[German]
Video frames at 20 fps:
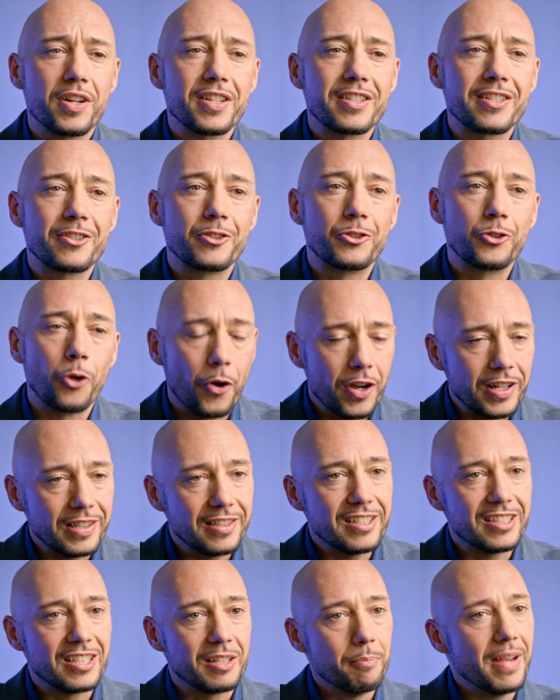hast
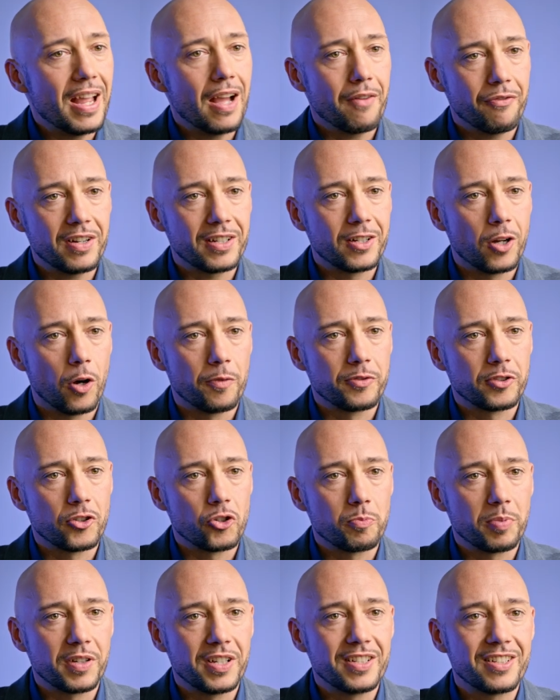deutlich mehr
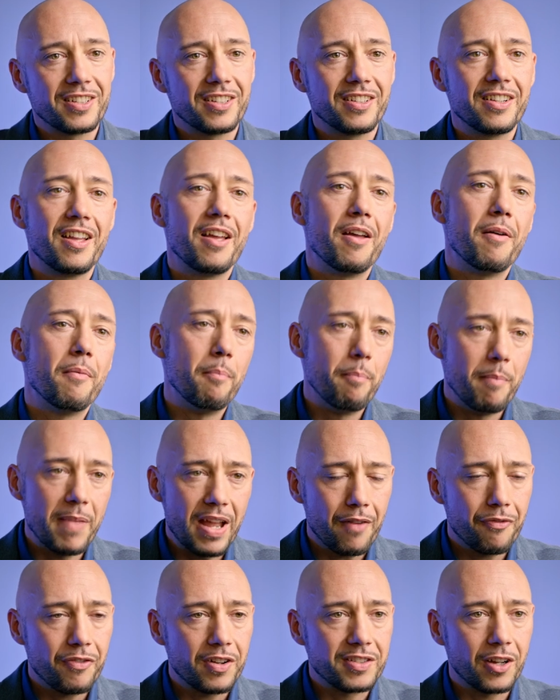Verkaufsgespräche,
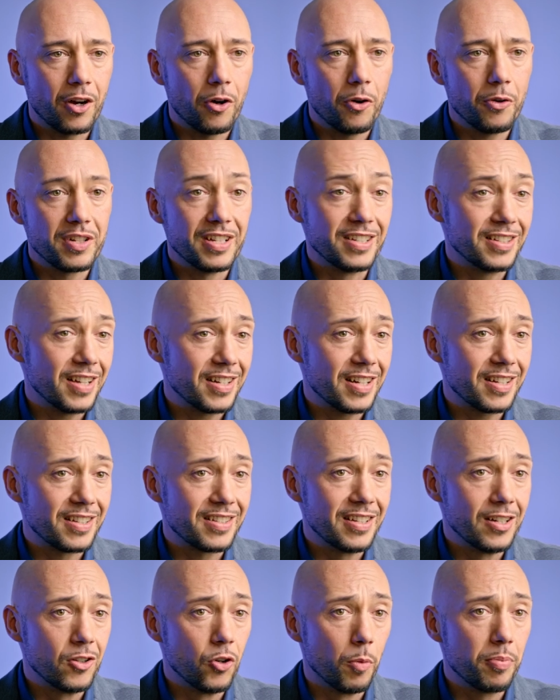mehr Vertrauen in deiner
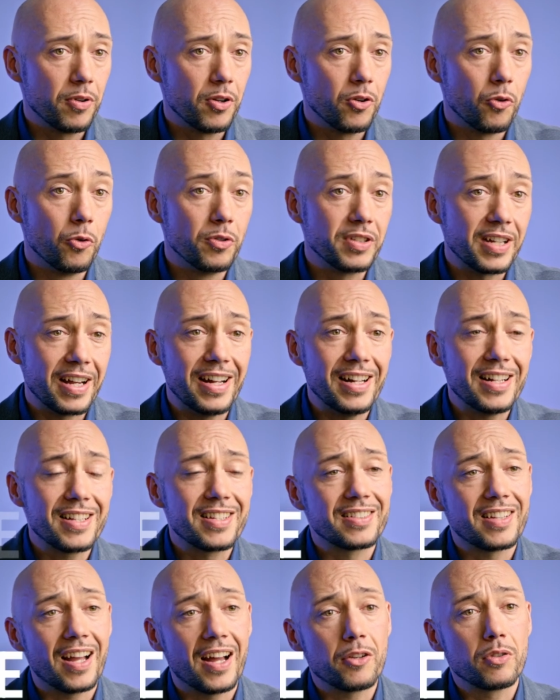Zielgruppe und
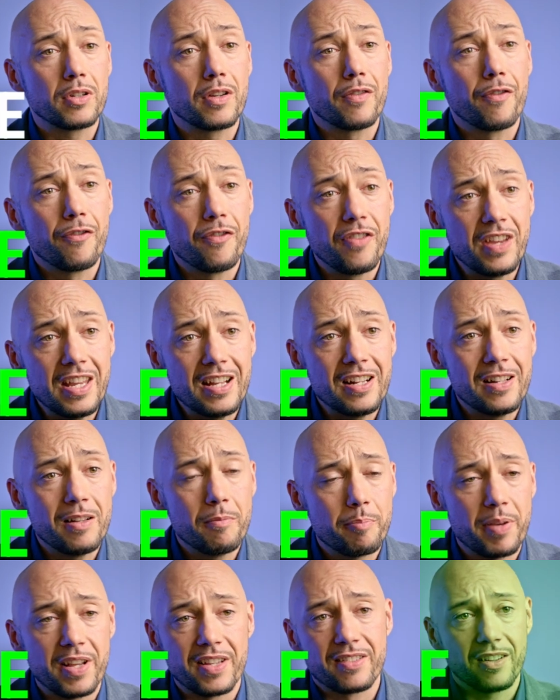erhältst dadurch viel
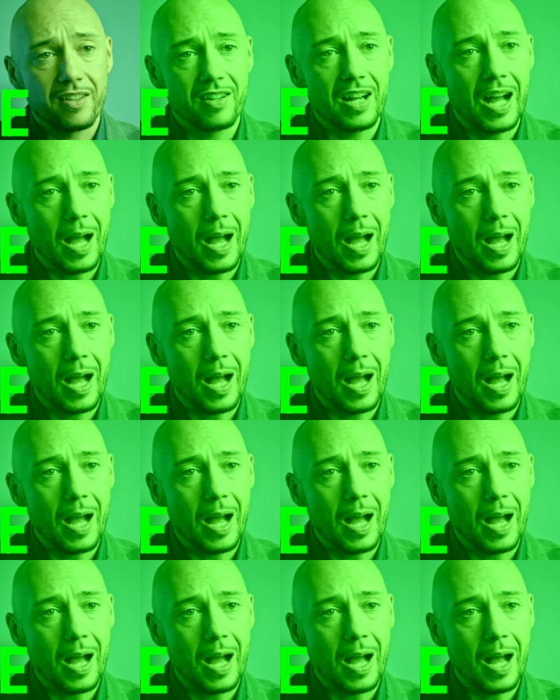bessere